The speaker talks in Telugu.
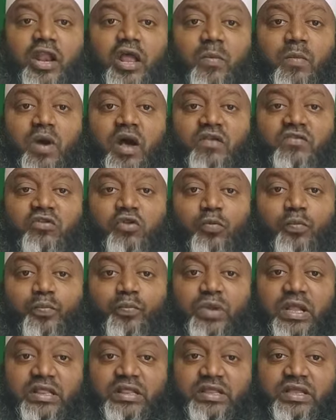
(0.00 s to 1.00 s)
నమాజులు
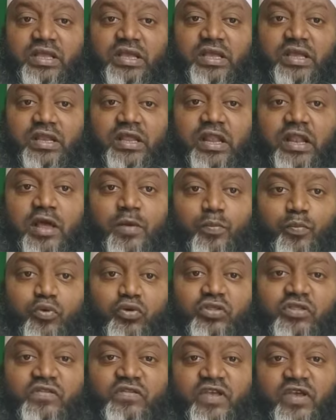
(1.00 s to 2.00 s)
ప్రతి నెల
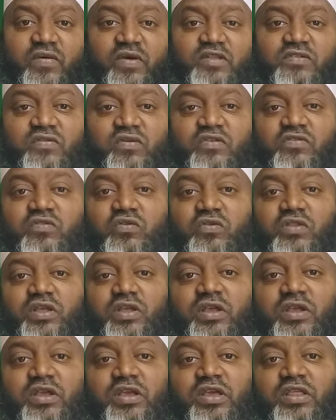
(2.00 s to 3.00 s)
పూర్తి చేయవలసి
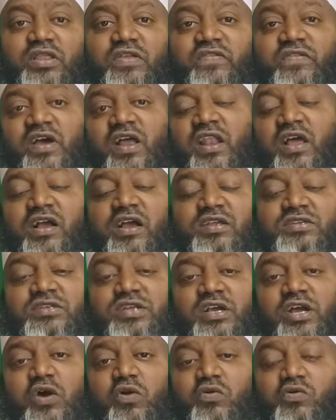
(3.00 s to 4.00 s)
వస్తుంది ఇది చాలా
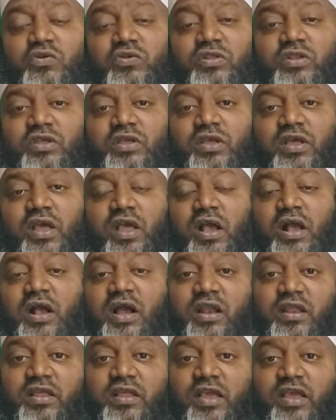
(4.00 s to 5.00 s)
కష్టంగా ఉంటుంది
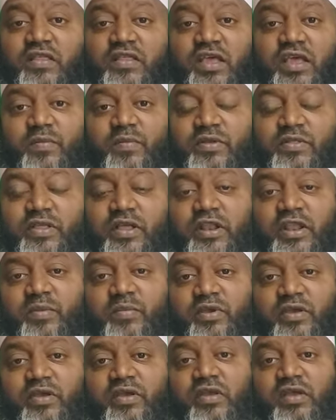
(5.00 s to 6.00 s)
కానీ ఏది
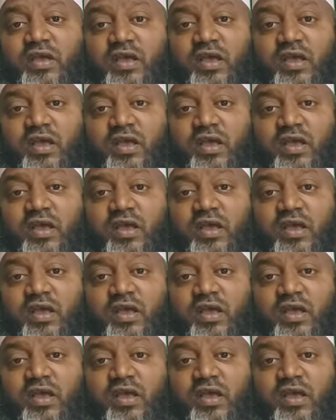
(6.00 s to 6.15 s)
ఏమైతేనేమి